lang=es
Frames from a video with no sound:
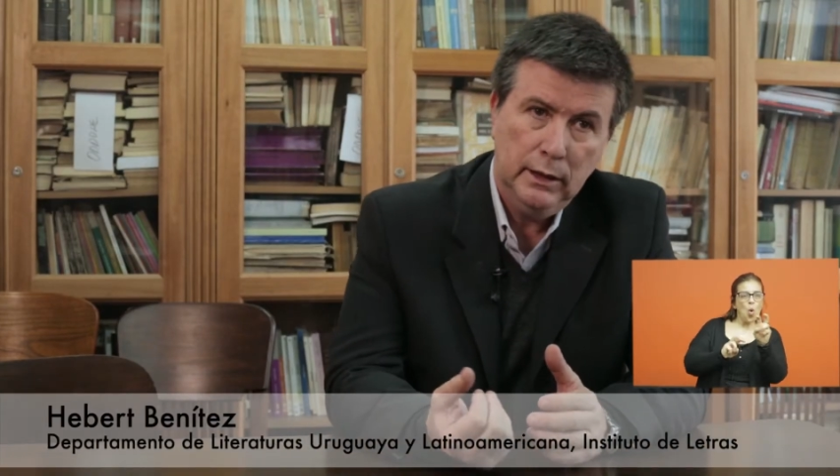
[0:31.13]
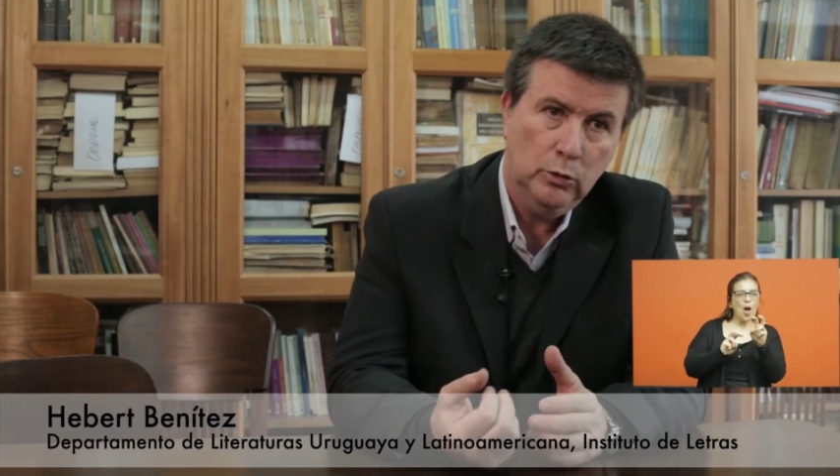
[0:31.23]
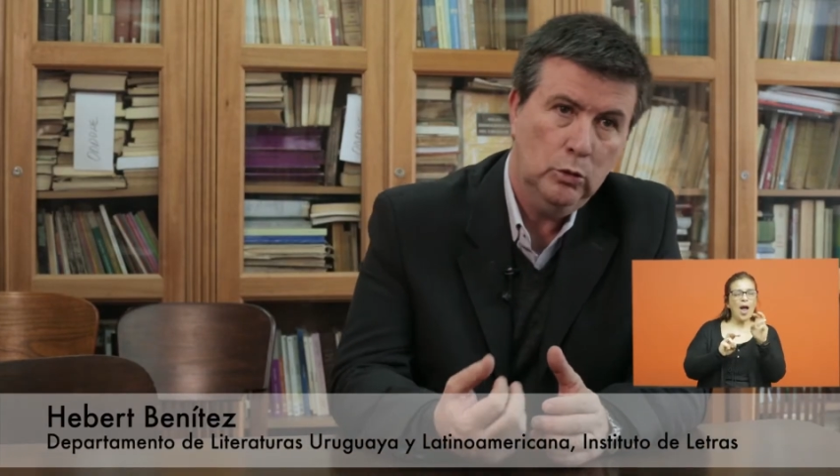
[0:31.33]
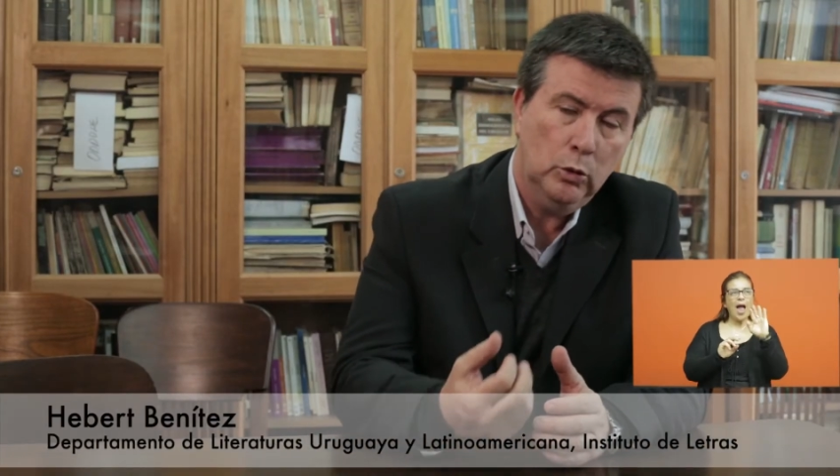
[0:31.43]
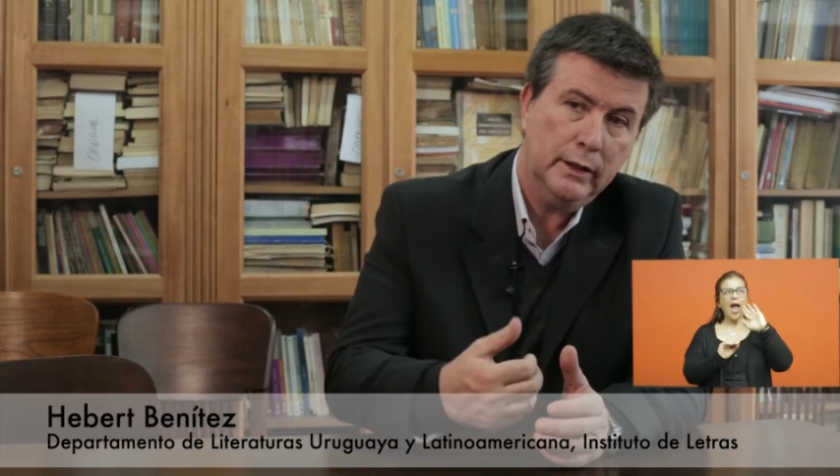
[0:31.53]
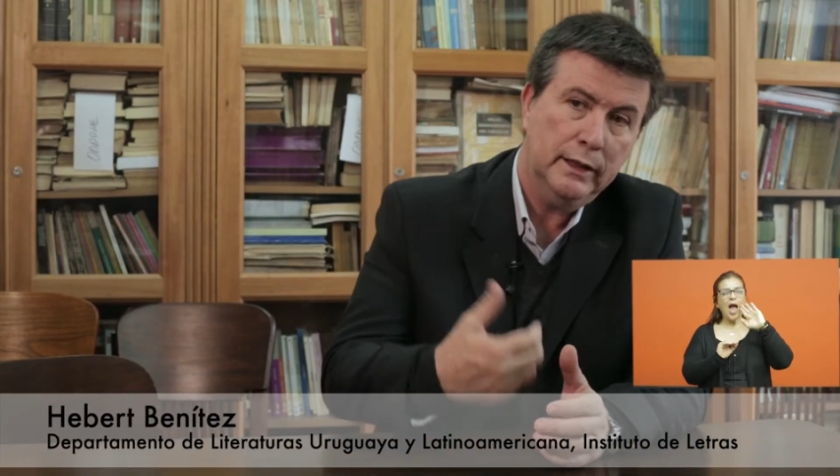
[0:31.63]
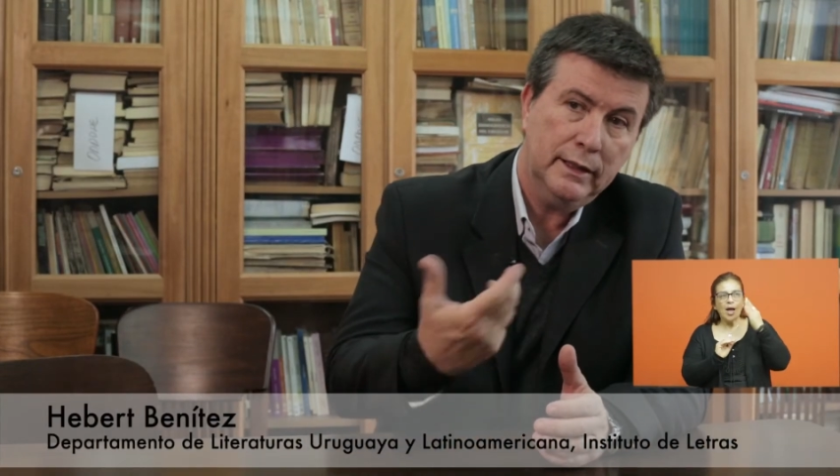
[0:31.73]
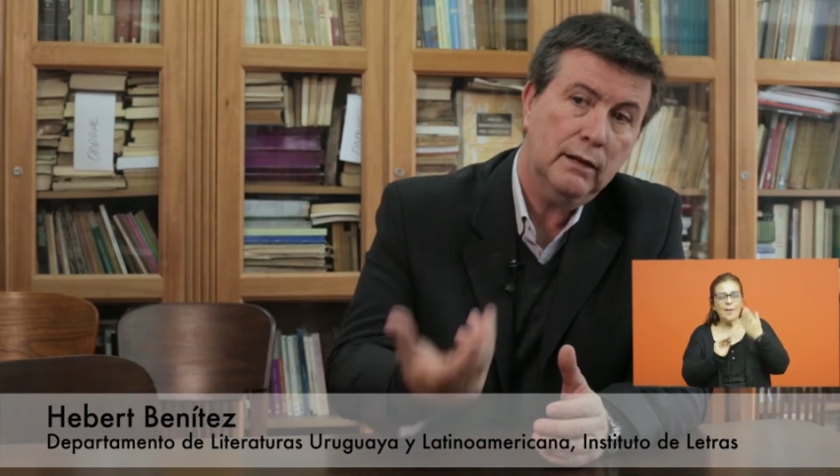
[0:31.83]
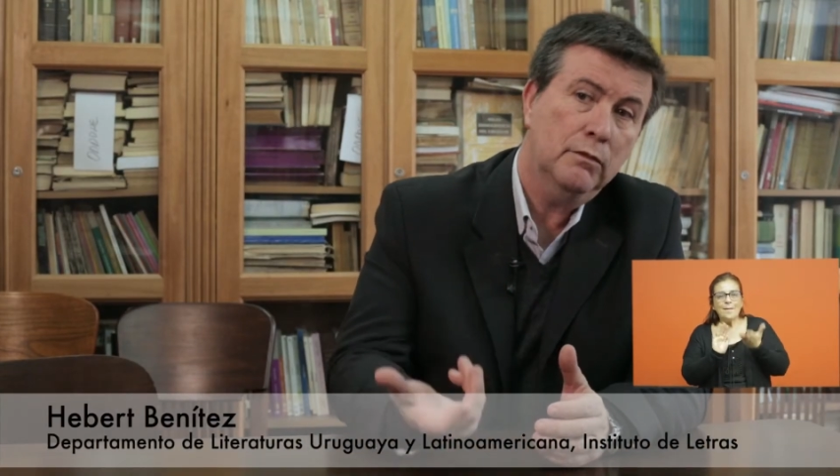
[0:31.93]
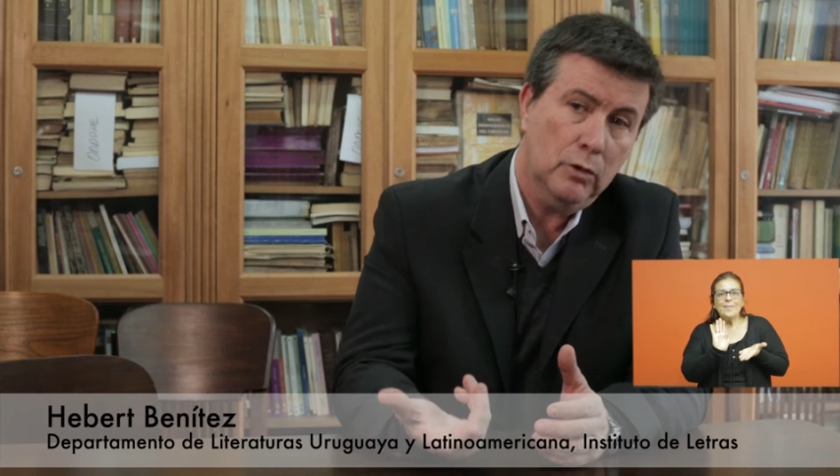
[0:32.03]
y un lugar de
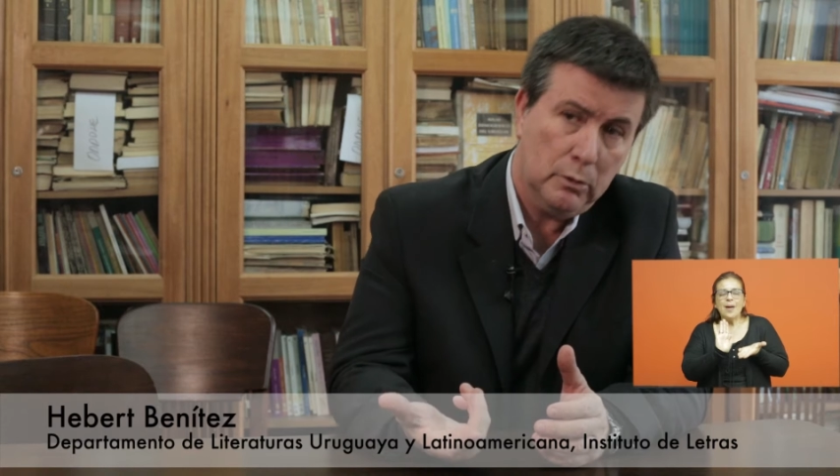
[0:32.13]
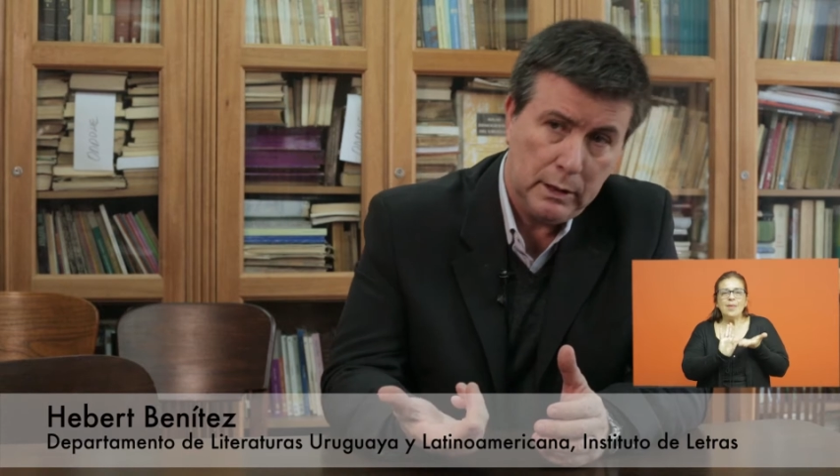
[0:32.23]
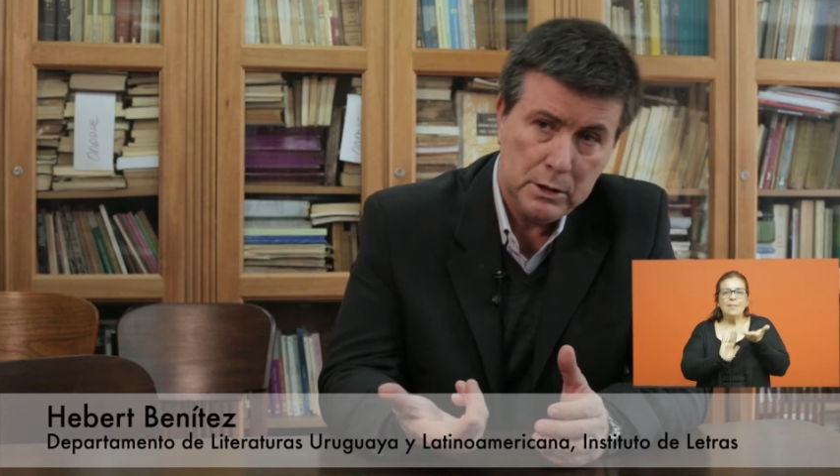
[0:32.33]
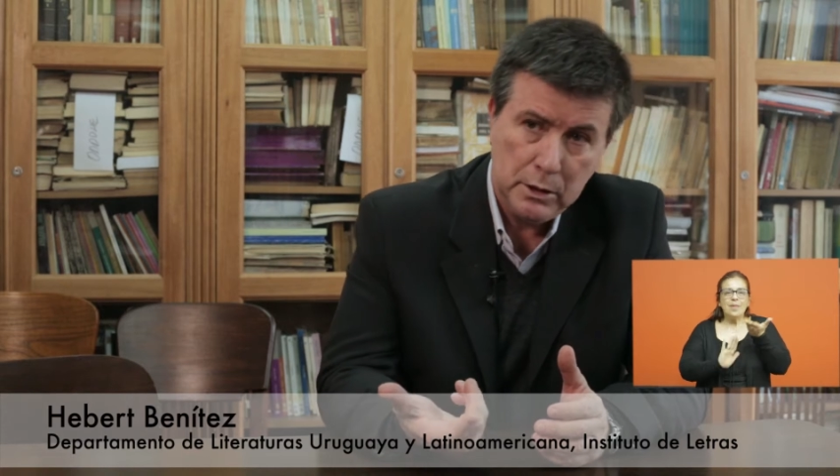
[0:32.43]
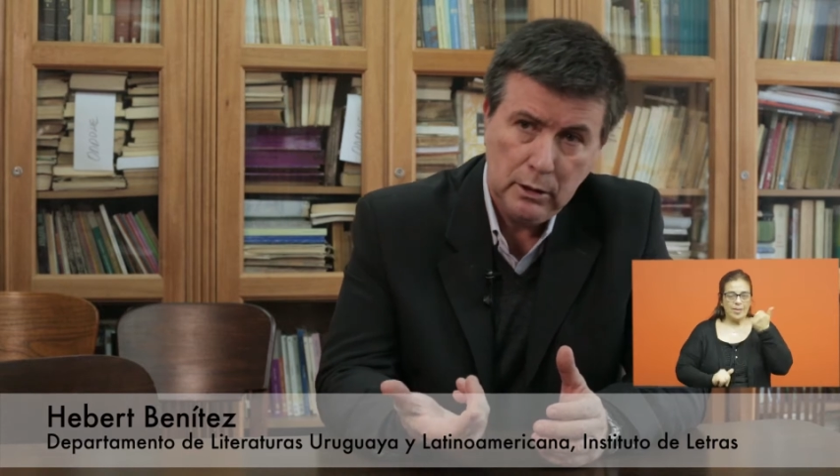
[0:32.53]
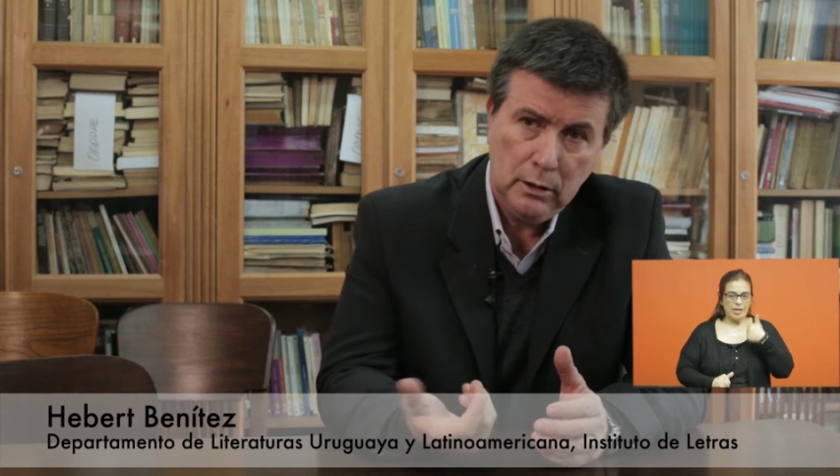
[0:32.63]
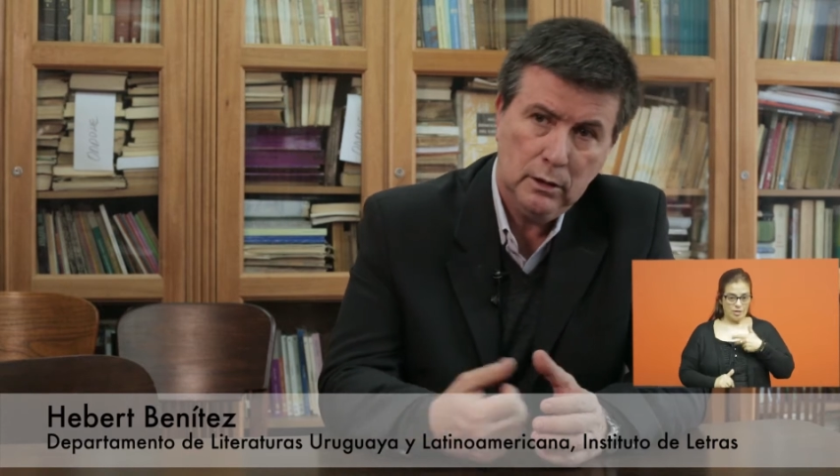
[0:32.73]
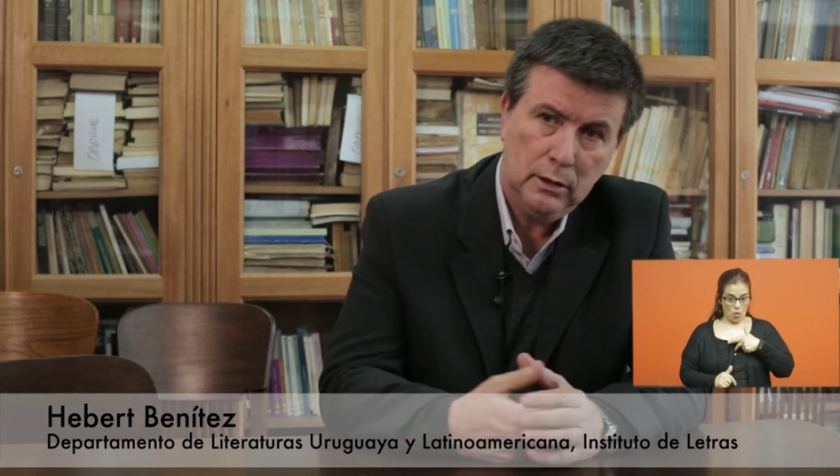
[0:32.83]
transformación